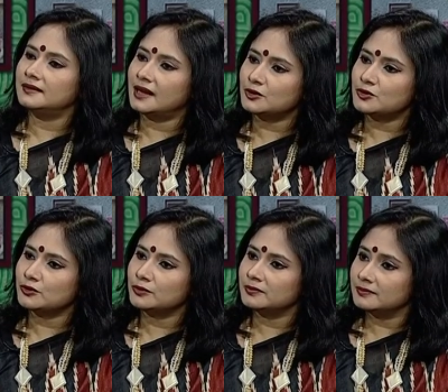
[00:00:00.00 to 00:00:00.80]
নাট্য
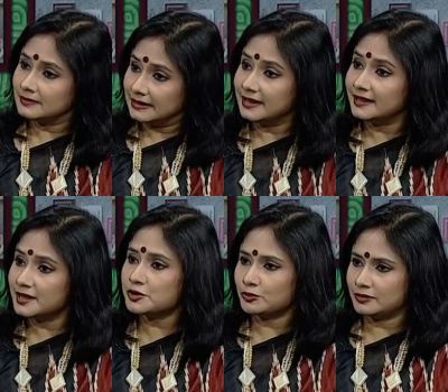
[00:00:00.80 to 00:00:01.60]

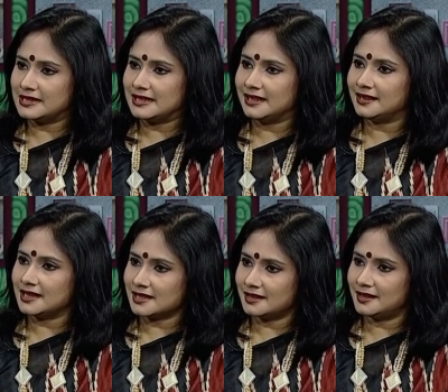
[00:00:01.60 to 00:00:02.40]
নির্দেশক যিনি
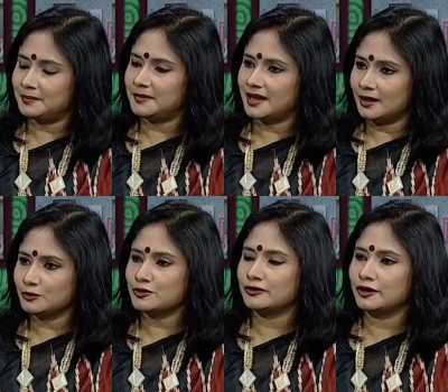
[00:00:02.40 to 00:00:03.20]
তার সাথে আপনার
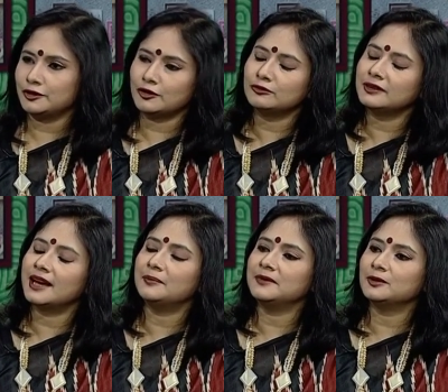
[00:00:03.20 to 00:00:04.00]
আলোচনা হয় তখন
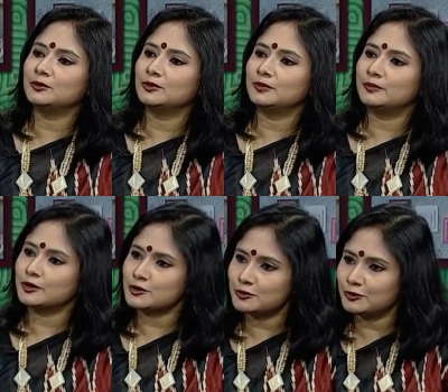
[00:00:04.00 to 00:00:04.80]
কি আপনি কোনো
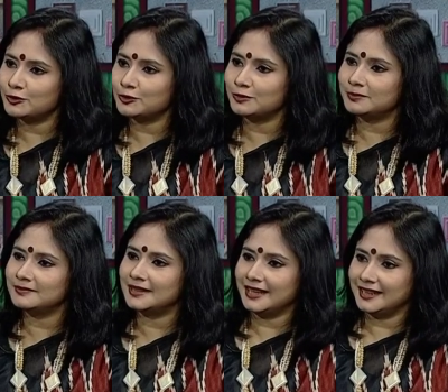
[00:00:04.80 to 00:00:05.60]
পছন্দর
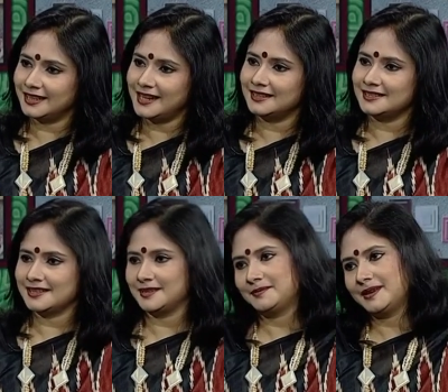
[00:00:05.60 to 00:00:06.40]
তালিকা দেন
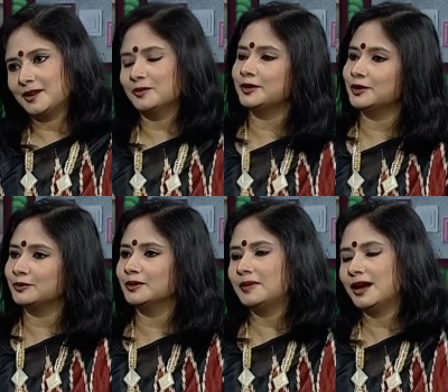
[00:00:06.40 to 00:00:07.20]
যে এরা অভিনয়
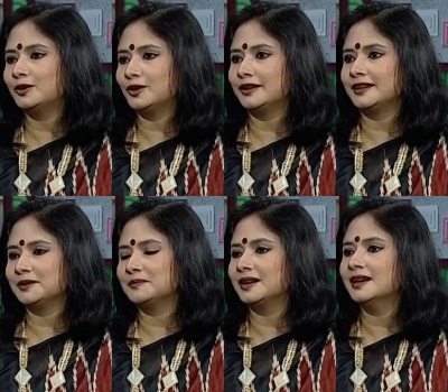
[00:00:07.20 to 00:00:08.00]
করলে ভালো হয়
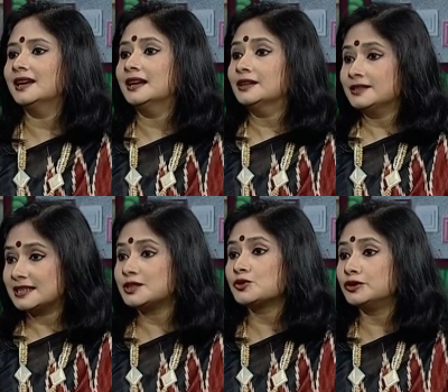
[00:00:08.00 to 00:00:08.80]
কিংবা
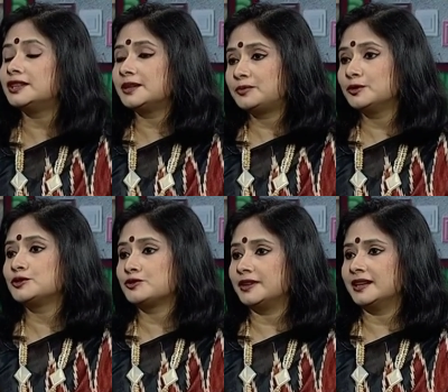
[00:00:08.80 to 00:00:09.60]
যেটা চরিত্রের
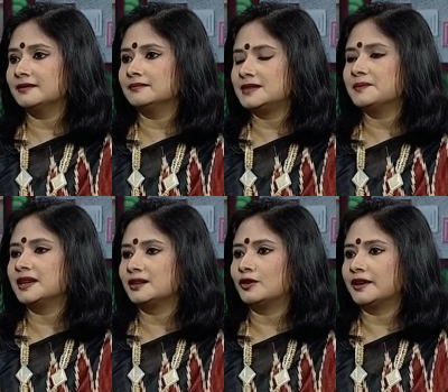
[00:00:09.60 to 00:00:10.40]
প্রয়োজনে
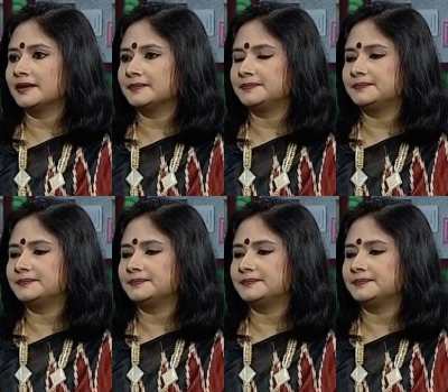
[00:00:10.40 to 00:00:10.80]
ডিমান্ড করে